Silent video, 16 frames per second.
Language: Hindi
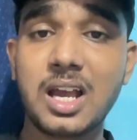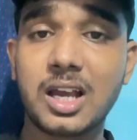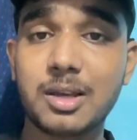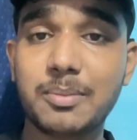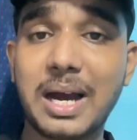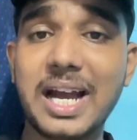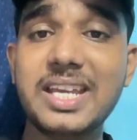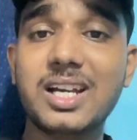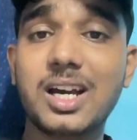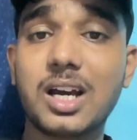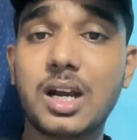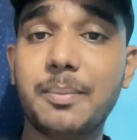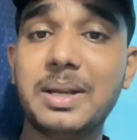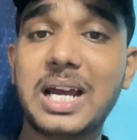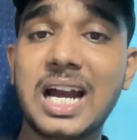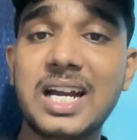कि भाई अगर
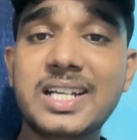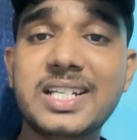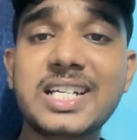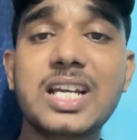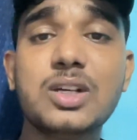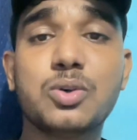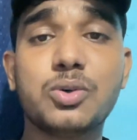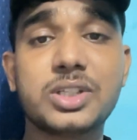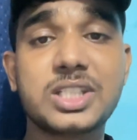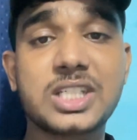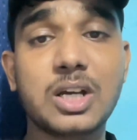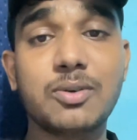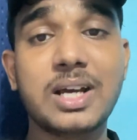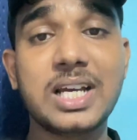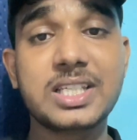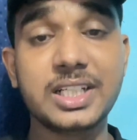हमने आईटीआई कोर्स किया
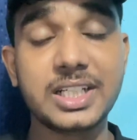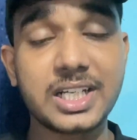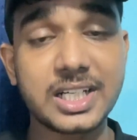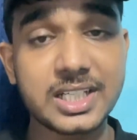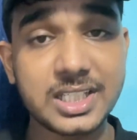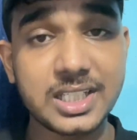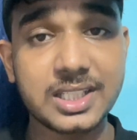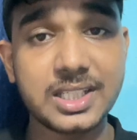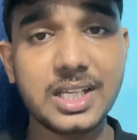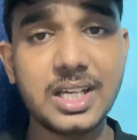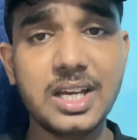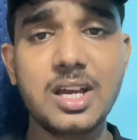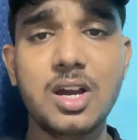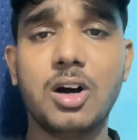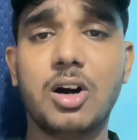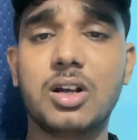हुआ है एसी टेक्निशियन से
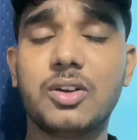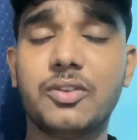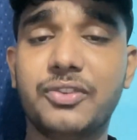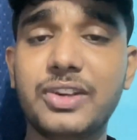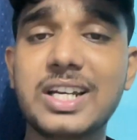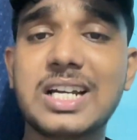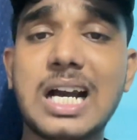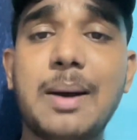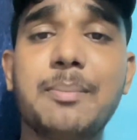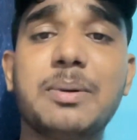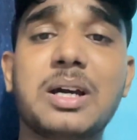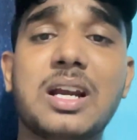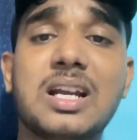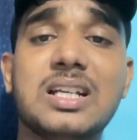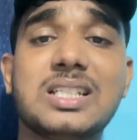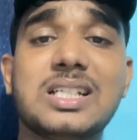और हम फिर काम
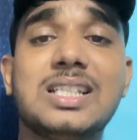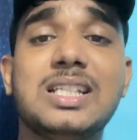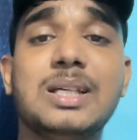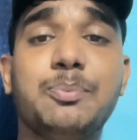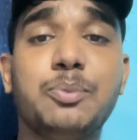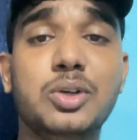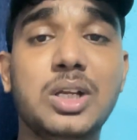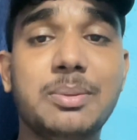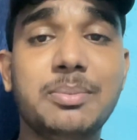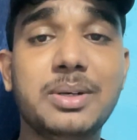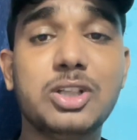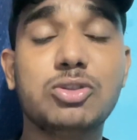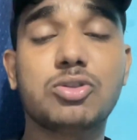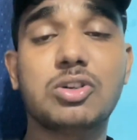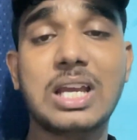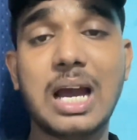करना चाहते हैं पुणे में
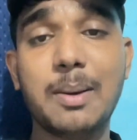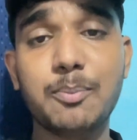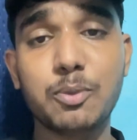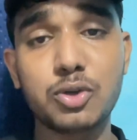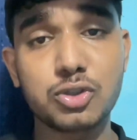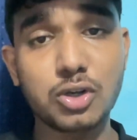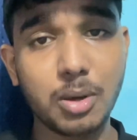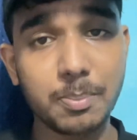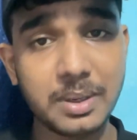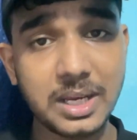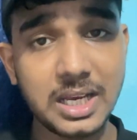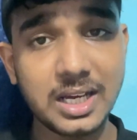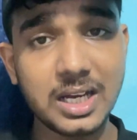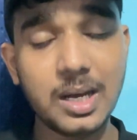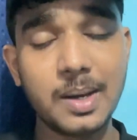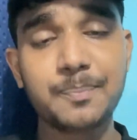तो क्या हमको जॉब
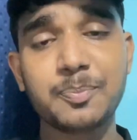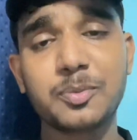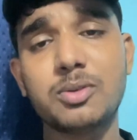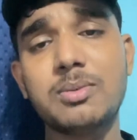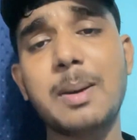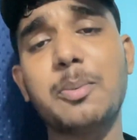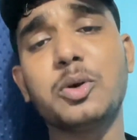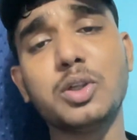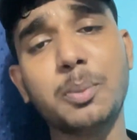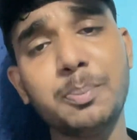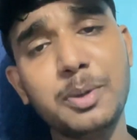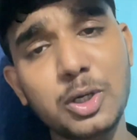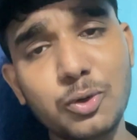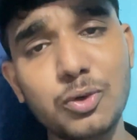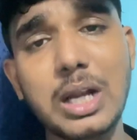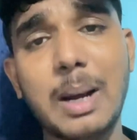मिलेगा तो मैं आपको तो
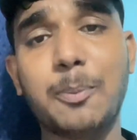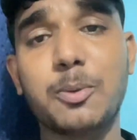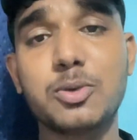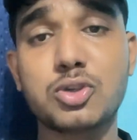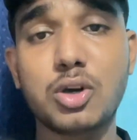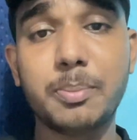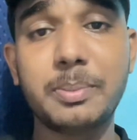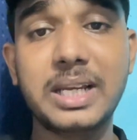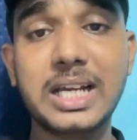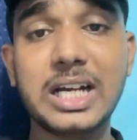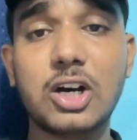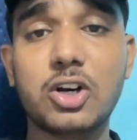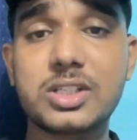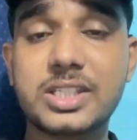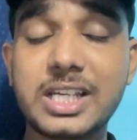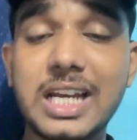बिल्कुल आपको जॉब मिलेगा
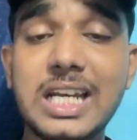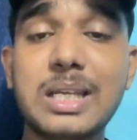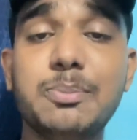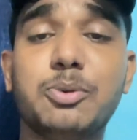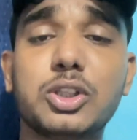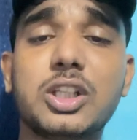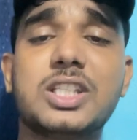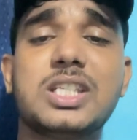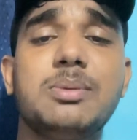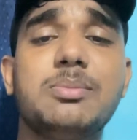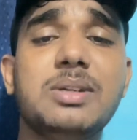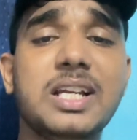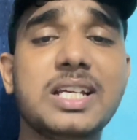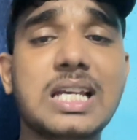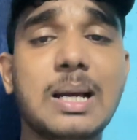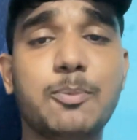और सैलरी बहुत अच्छी
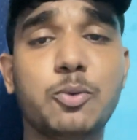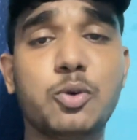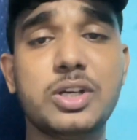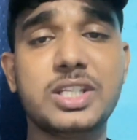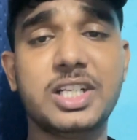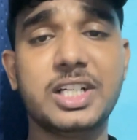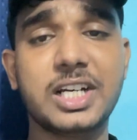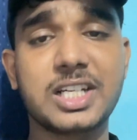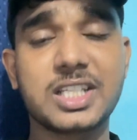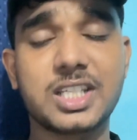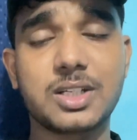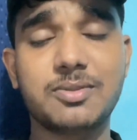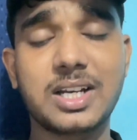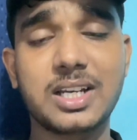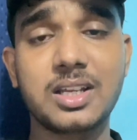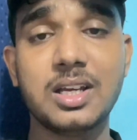मिलेगी आपको एसी टेक्नीशियन
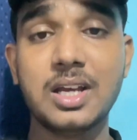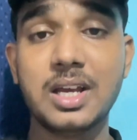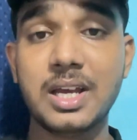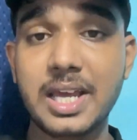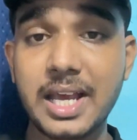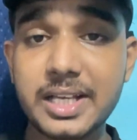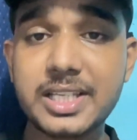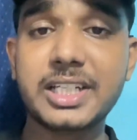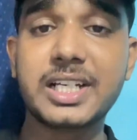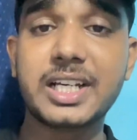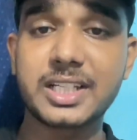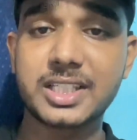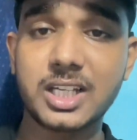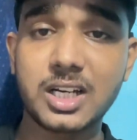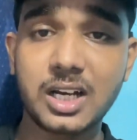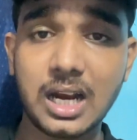मार्केट एसी
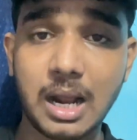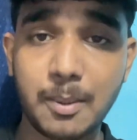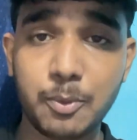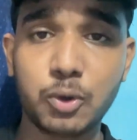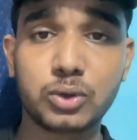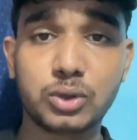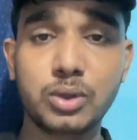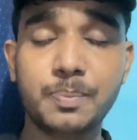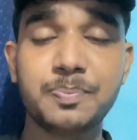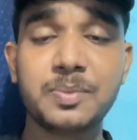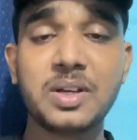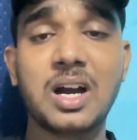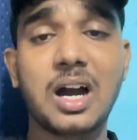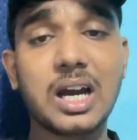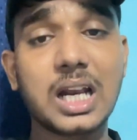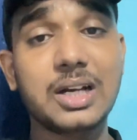टेक्नीशियन अगर आप हो तो
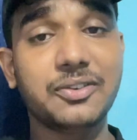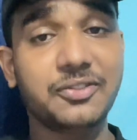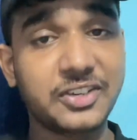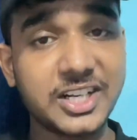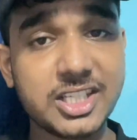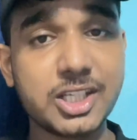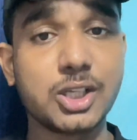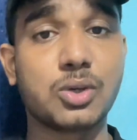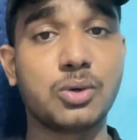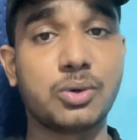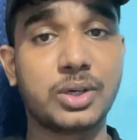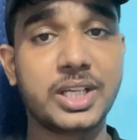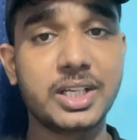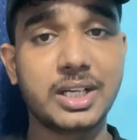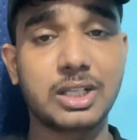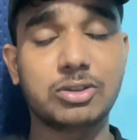अगर आप फ्रेशर हो
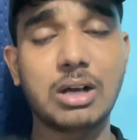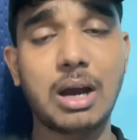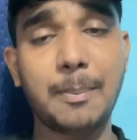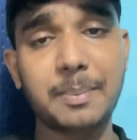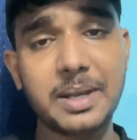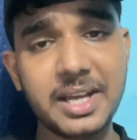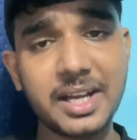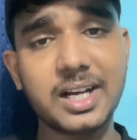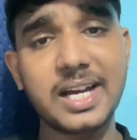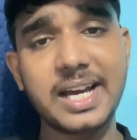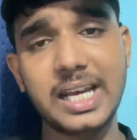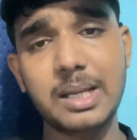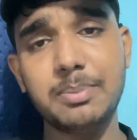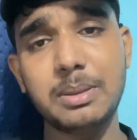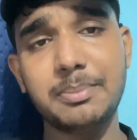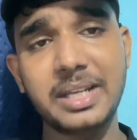ठीक है तो आप एक
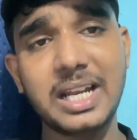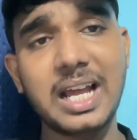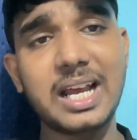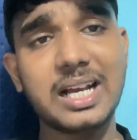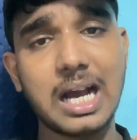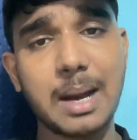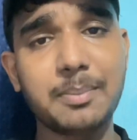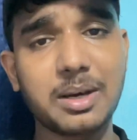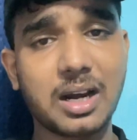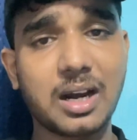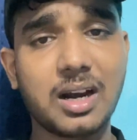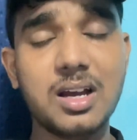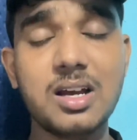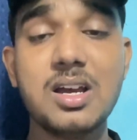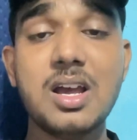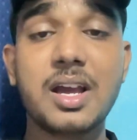कहने पर मेरा एक काम
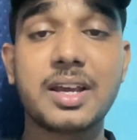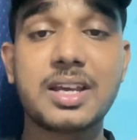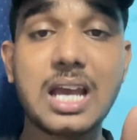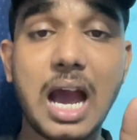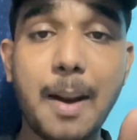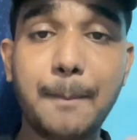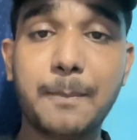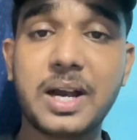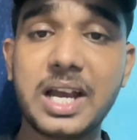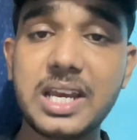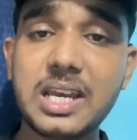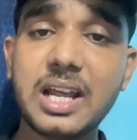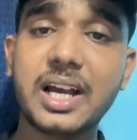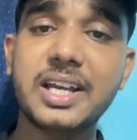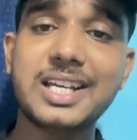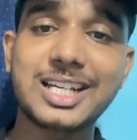करना कि आप कहीं
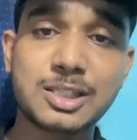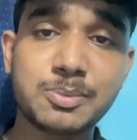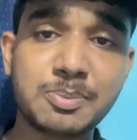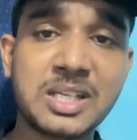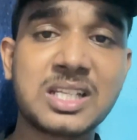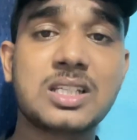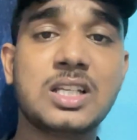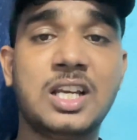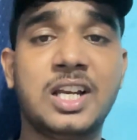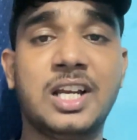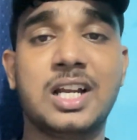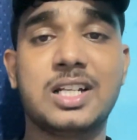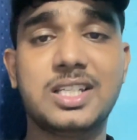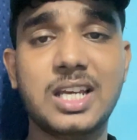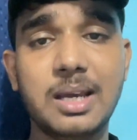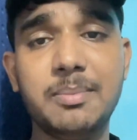ना कहीं एक्सपीरियंस ले
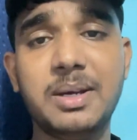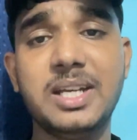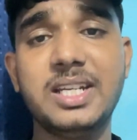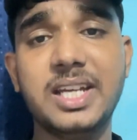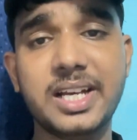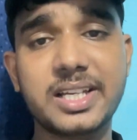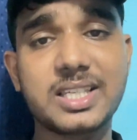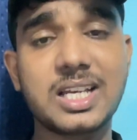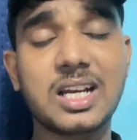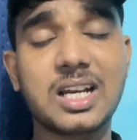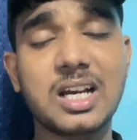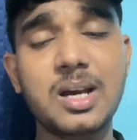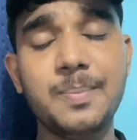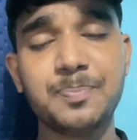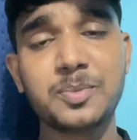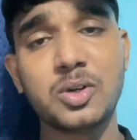लेना छह महीने एक साल
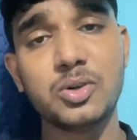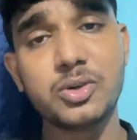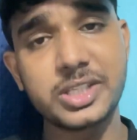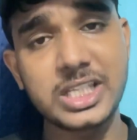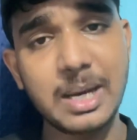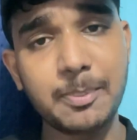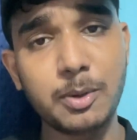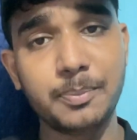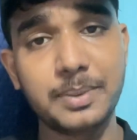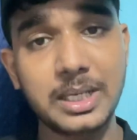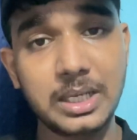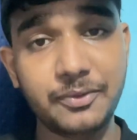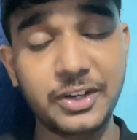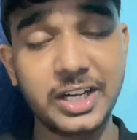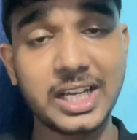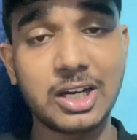का उससे आपको
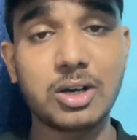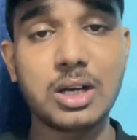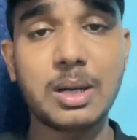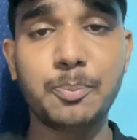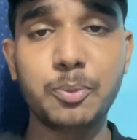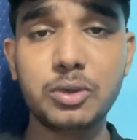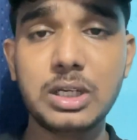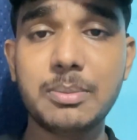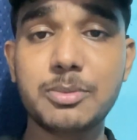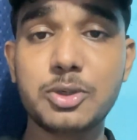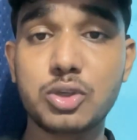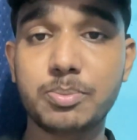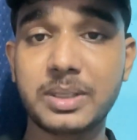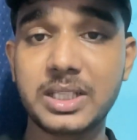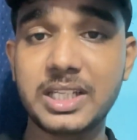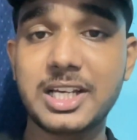बेनिफिट क्या होगा पुणे में जो
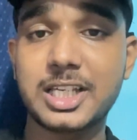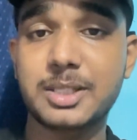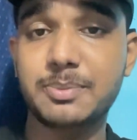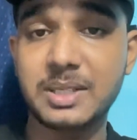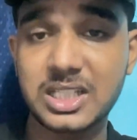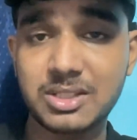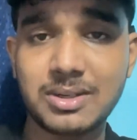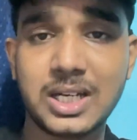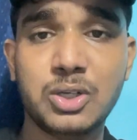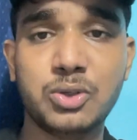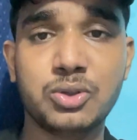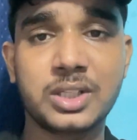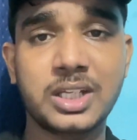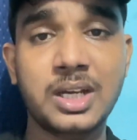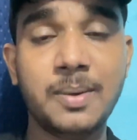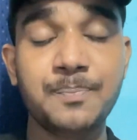बंदे एक्सपीरियंस वाले
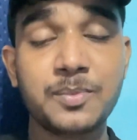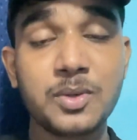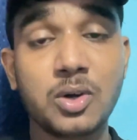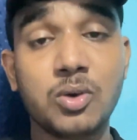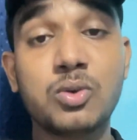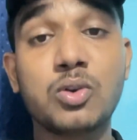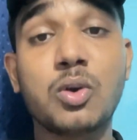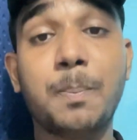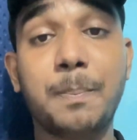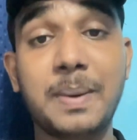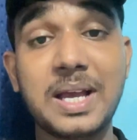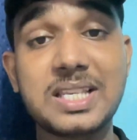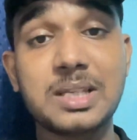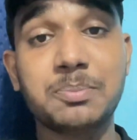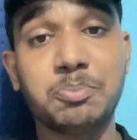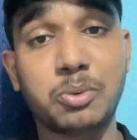होते हैं उनको
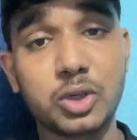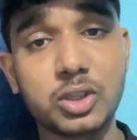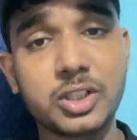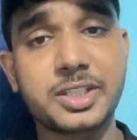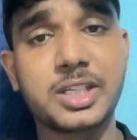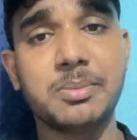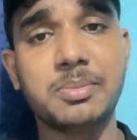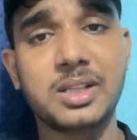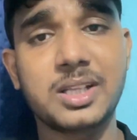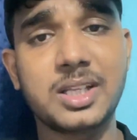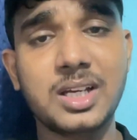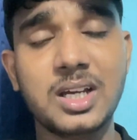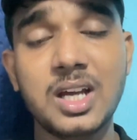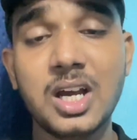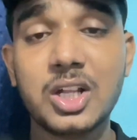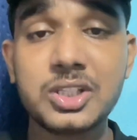पैसे बहुत अच्छे मिलते
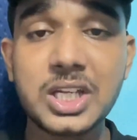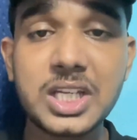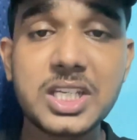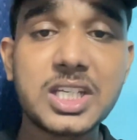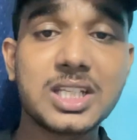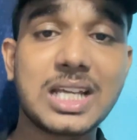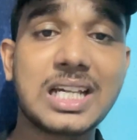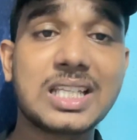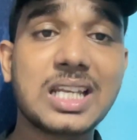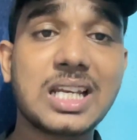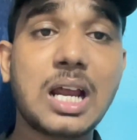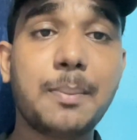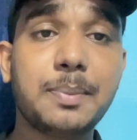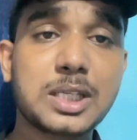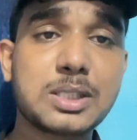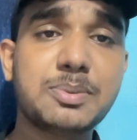हैं तो ये चीज ध्यान देना
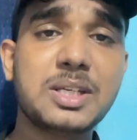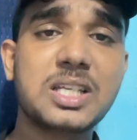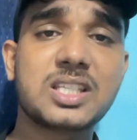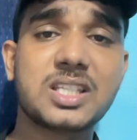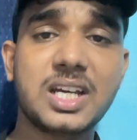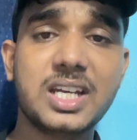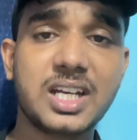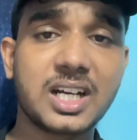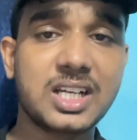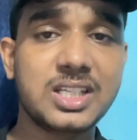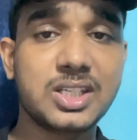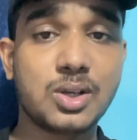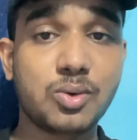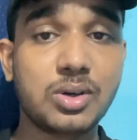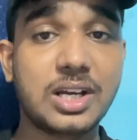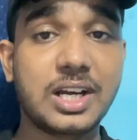आप एक्सपीरियंस कहीं ना कहीं
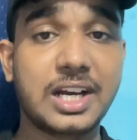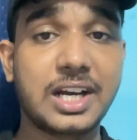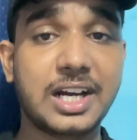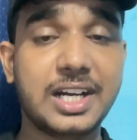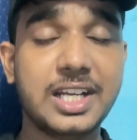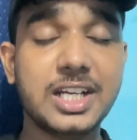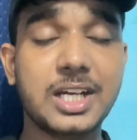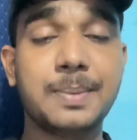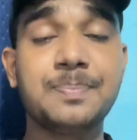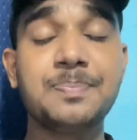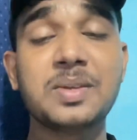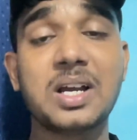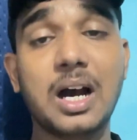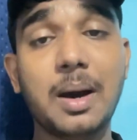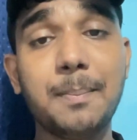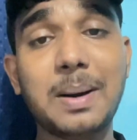जरूर ले लेना ठीक है
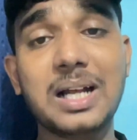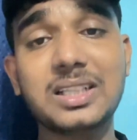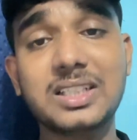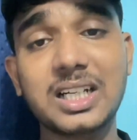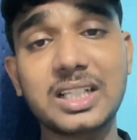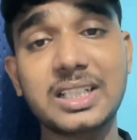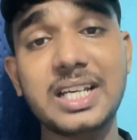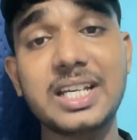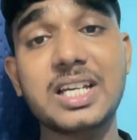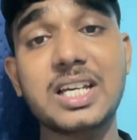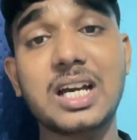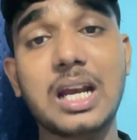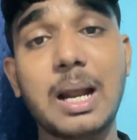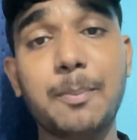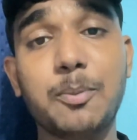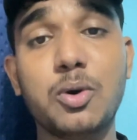अब बात करते हैं कि
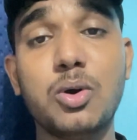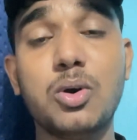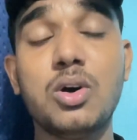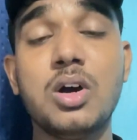अगर आपको